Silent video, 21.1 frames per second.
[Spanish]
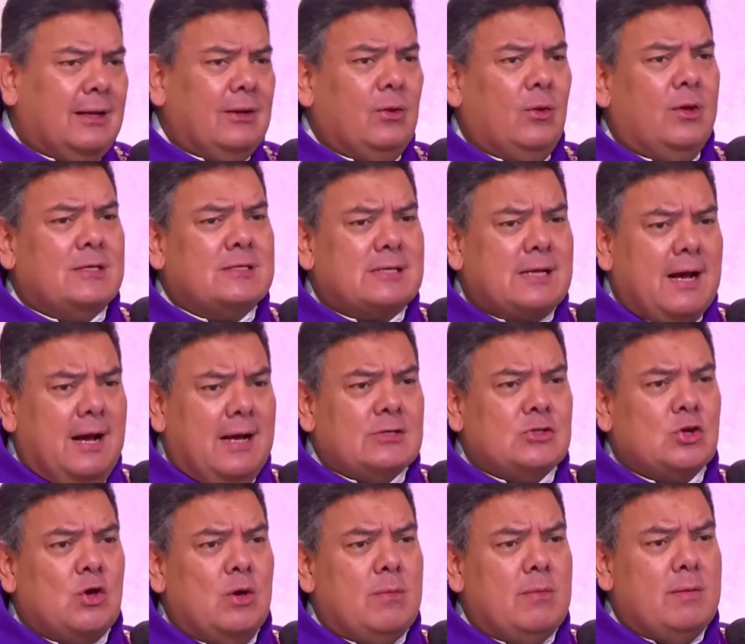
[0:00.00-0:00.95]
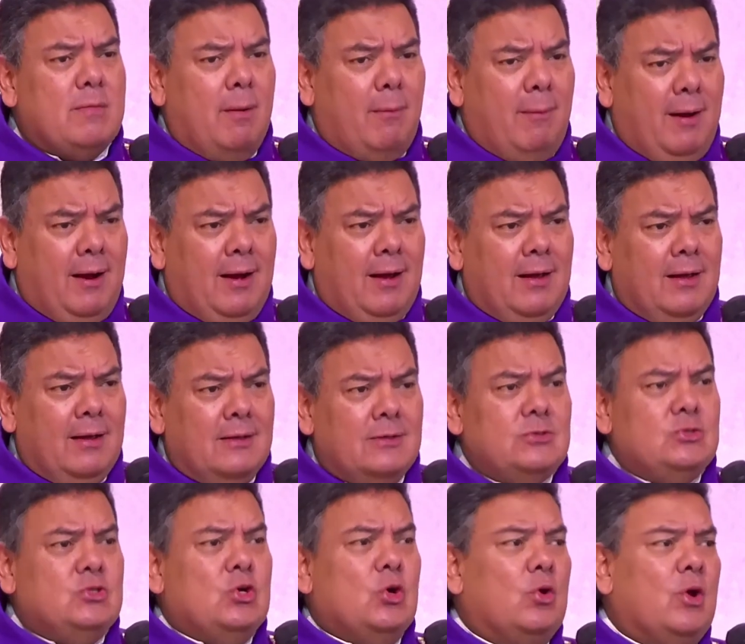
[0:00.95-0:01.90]
descanso de mi mamá.
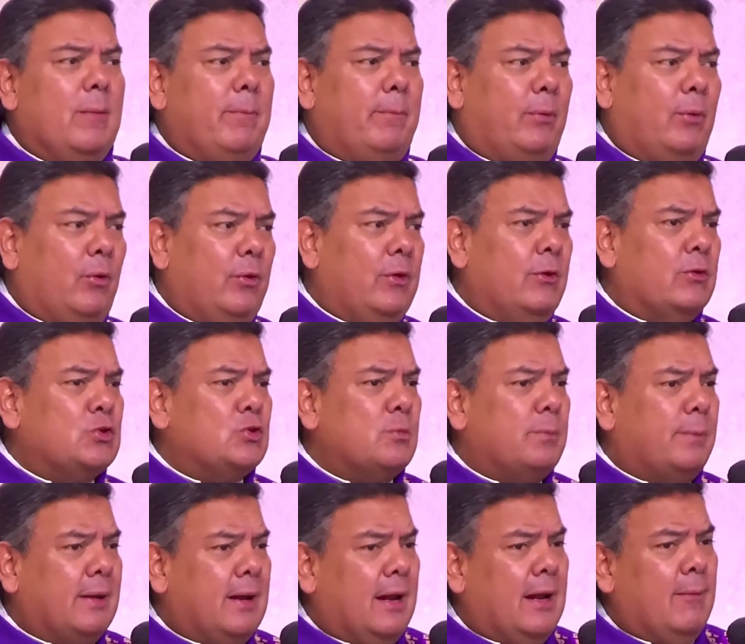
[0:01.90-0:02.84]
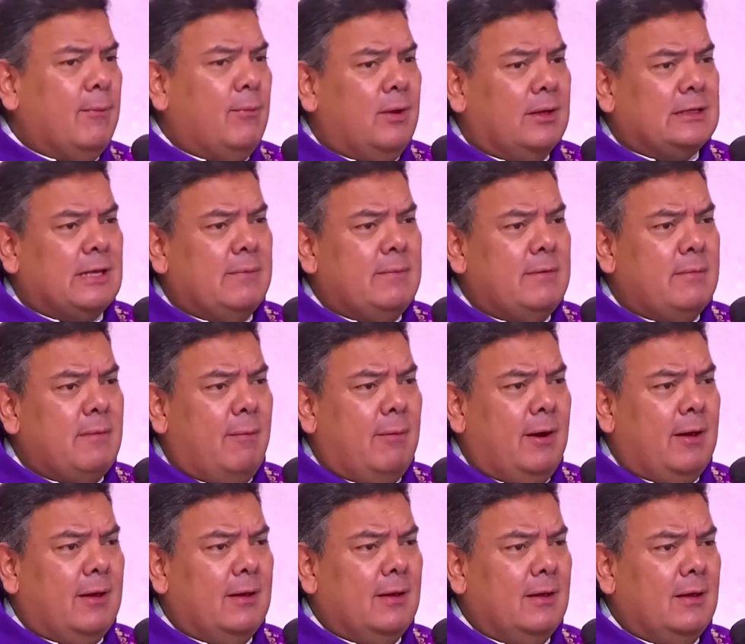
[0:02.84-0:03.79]
Yo no he podido superar la muerte de mi
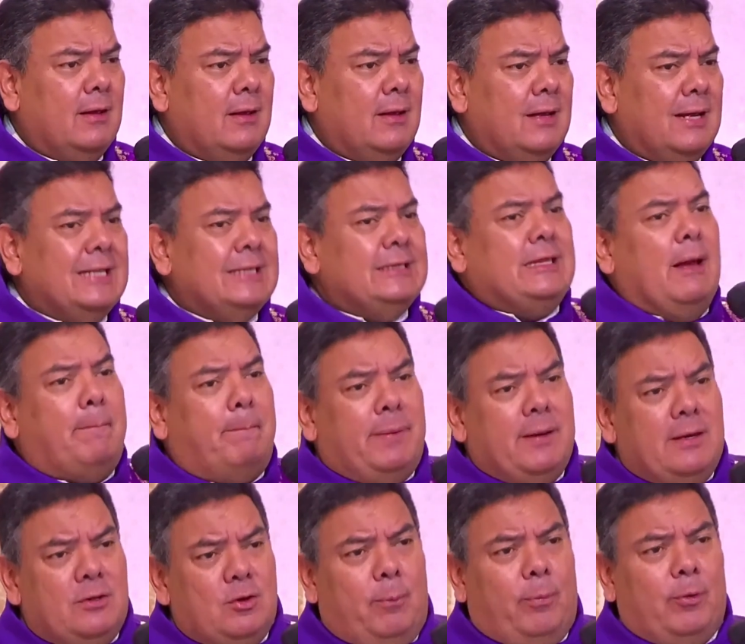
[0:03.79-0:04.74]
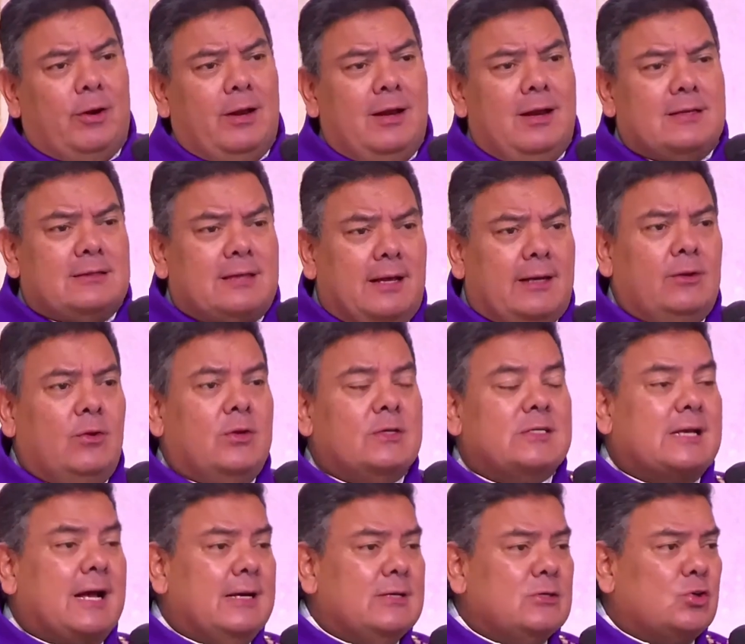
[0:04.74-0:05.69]
mamá. Te pido por el eterno
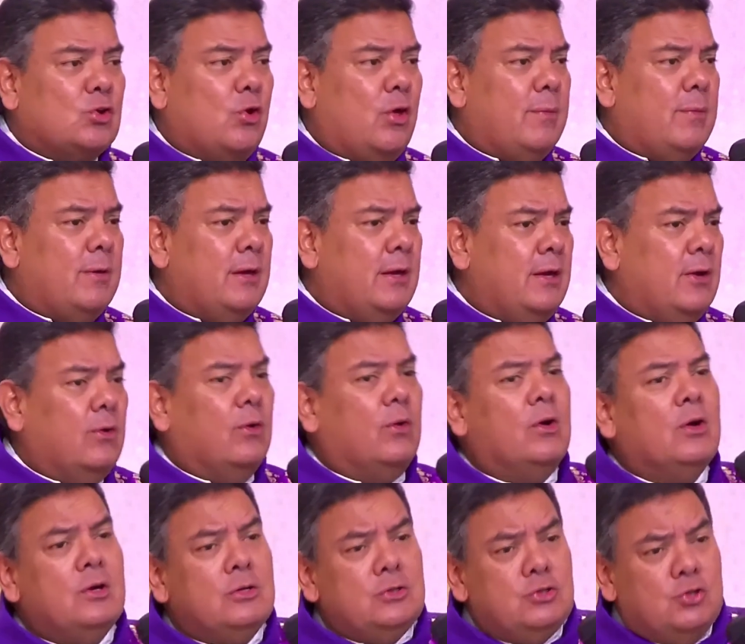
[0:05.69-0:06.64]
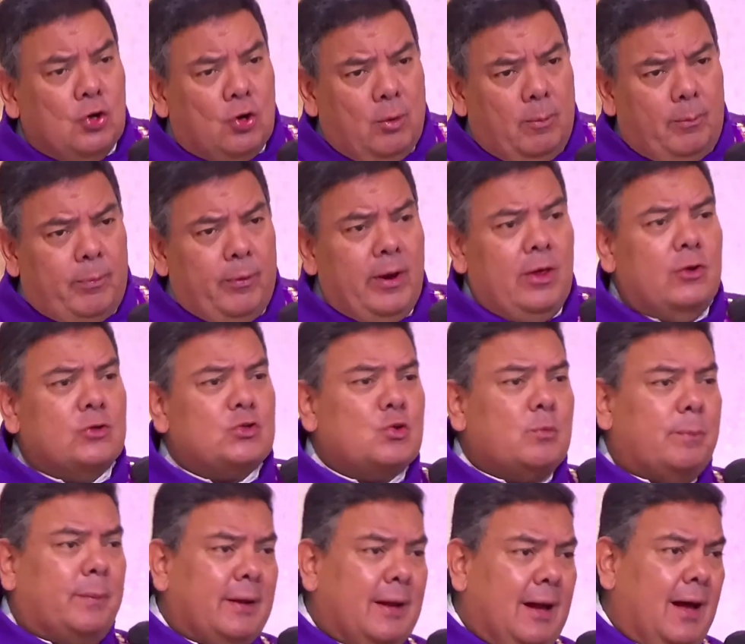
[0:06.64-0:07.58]
descanso de mi hijo yo no puedo
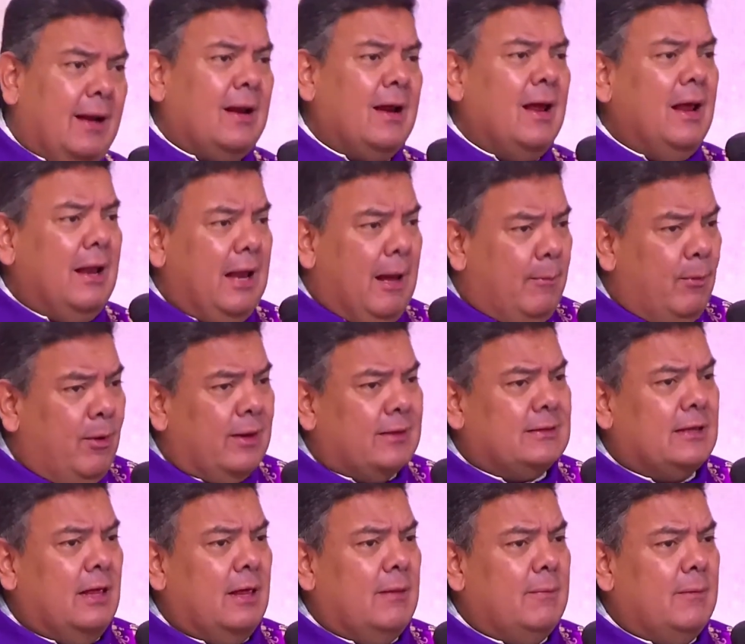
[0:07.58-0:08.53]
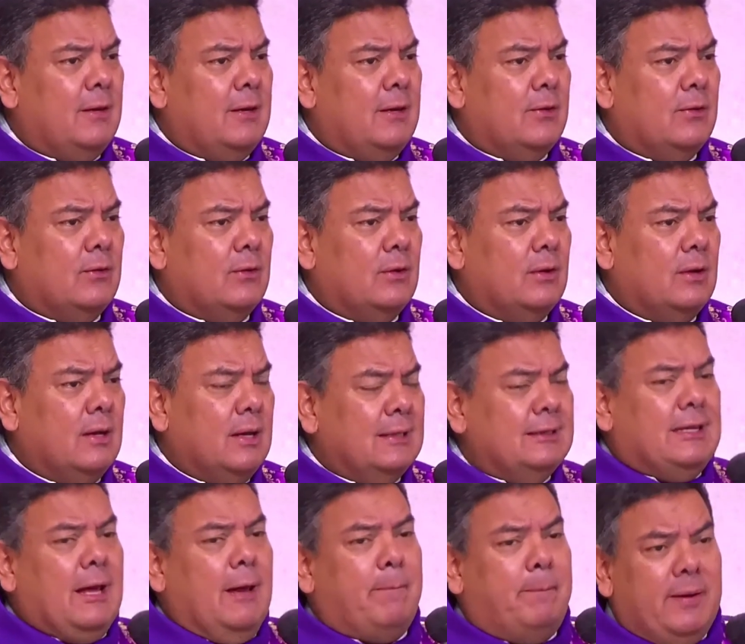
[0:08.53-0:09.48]
superar la muerte de mi hijo.
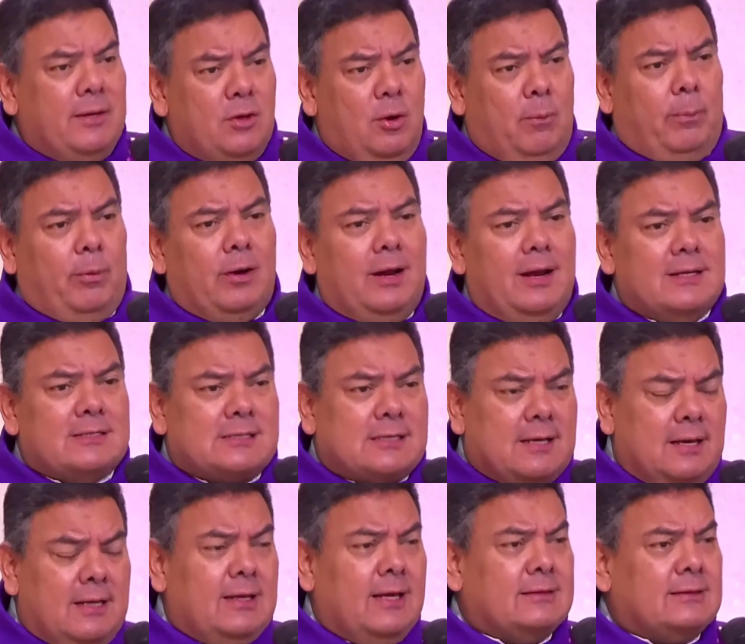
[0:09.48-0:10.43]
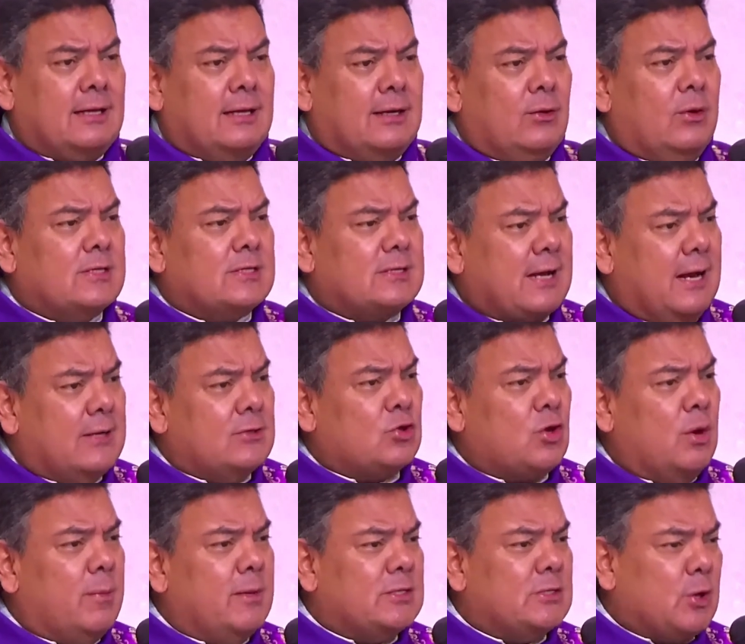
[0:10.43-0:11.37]
Te pido por el eterno descanso
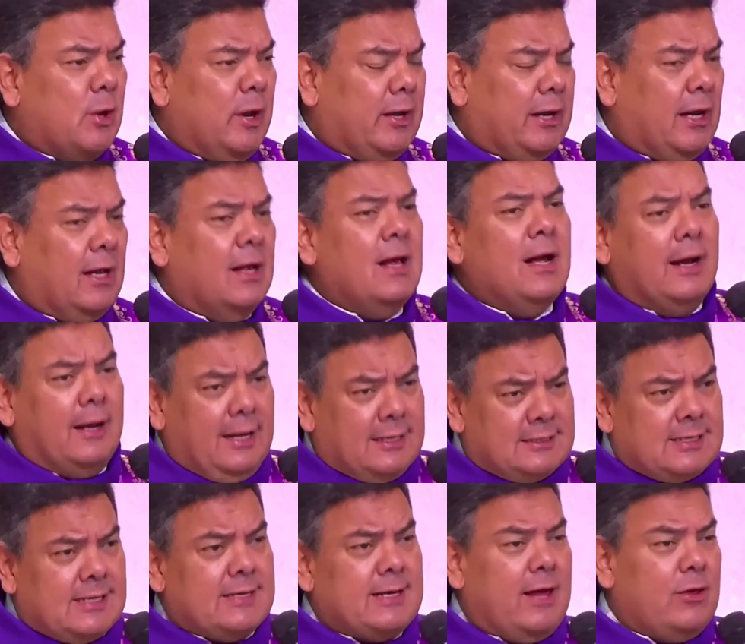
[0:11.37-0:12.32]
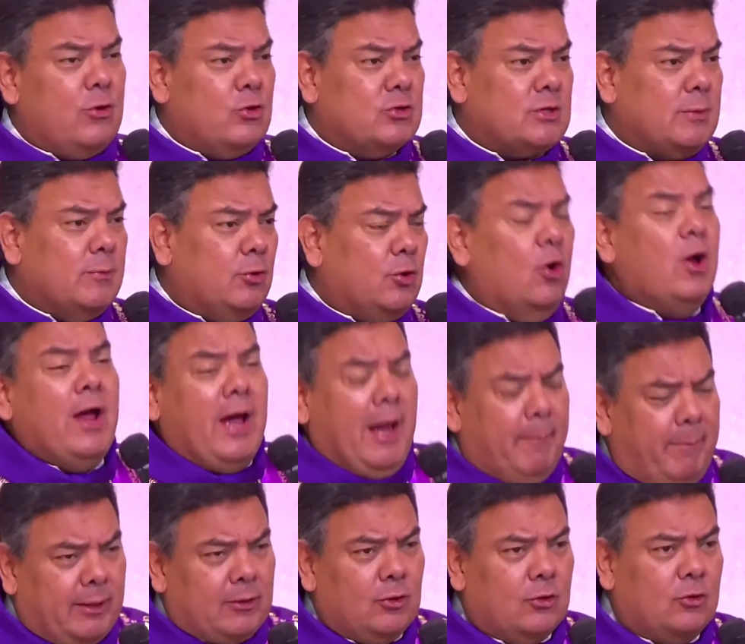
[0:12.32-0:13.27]
de mi suegra. Gracias a Dios se murió. Eh,
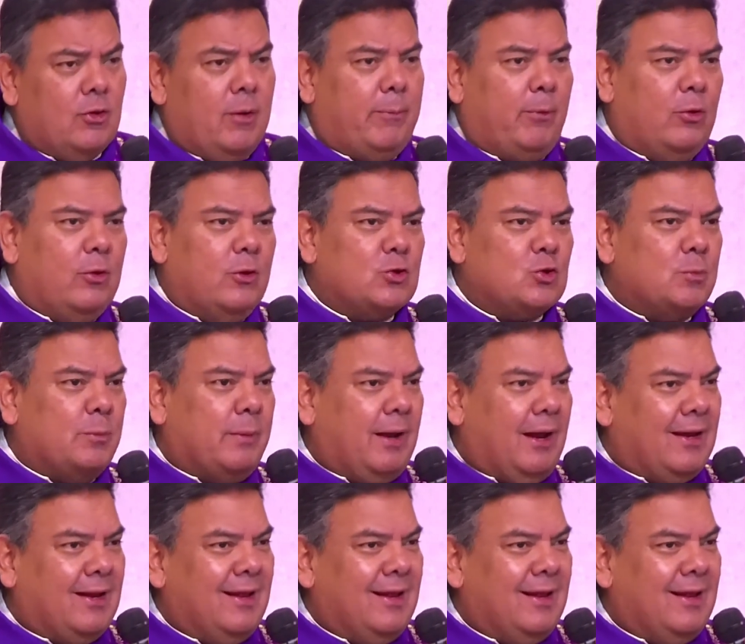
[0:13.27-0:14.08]
perdón, no he podido superar.